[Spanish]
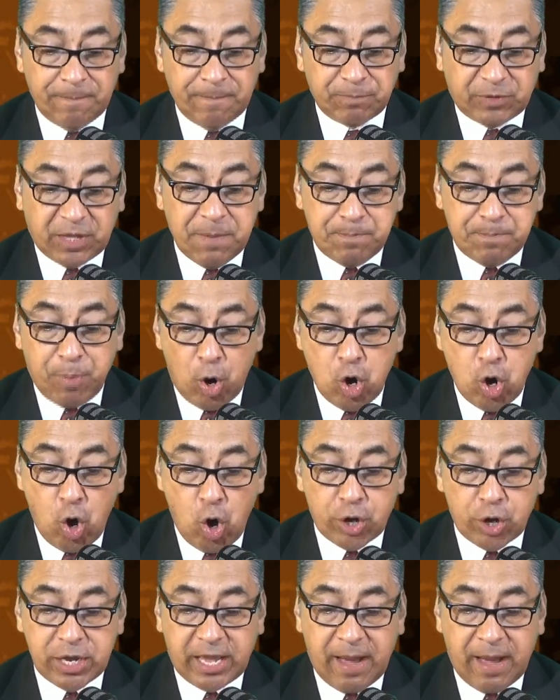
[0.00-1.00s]

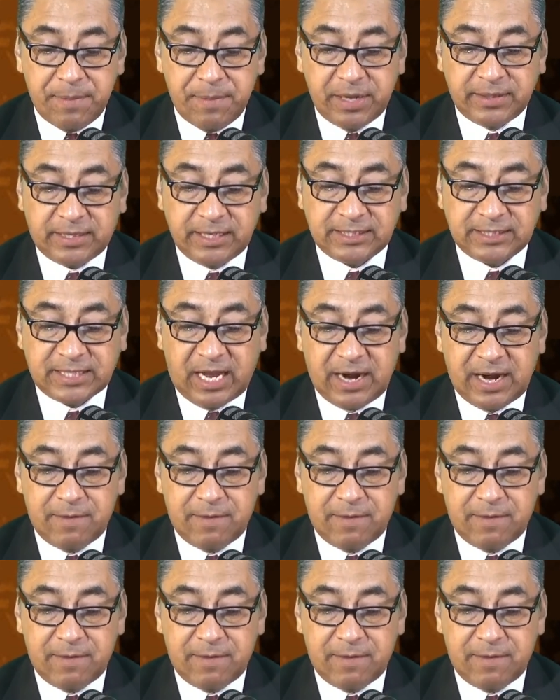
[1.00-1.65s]
tipológicamente están